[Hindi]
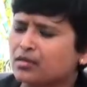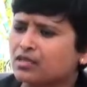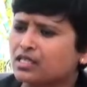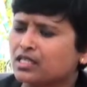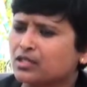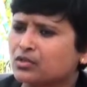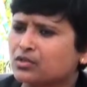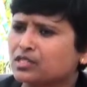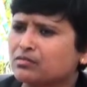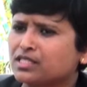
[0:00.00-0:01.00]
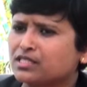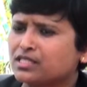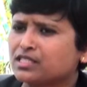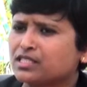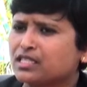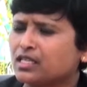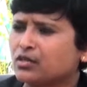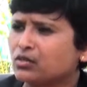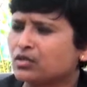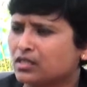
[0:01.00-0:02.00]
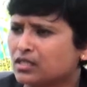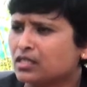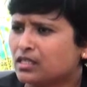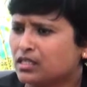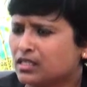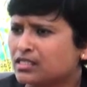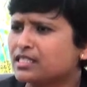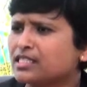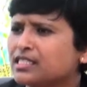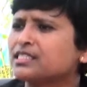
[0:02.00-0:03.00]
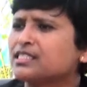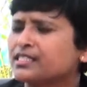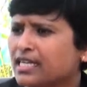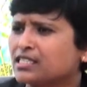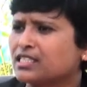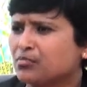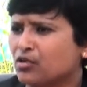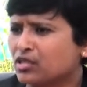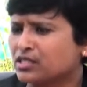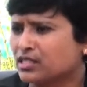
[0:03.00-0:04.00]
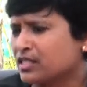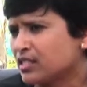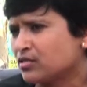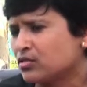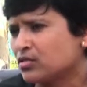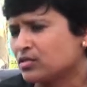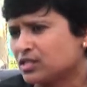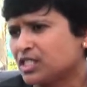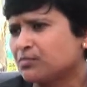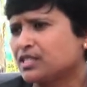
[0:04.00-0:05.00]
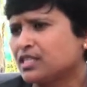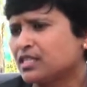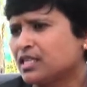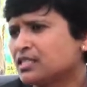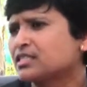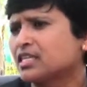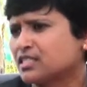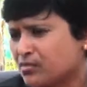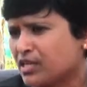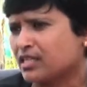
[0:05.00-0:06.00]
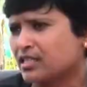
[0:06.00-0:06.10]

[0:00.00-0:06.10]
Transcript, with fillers: आपका इको टूरिज़्म डेस्टिनेशन के लिए लोग किसी न किसी ट्रैक से पहुंचते हैं तो जिप्सी या इसका इस्तेमाल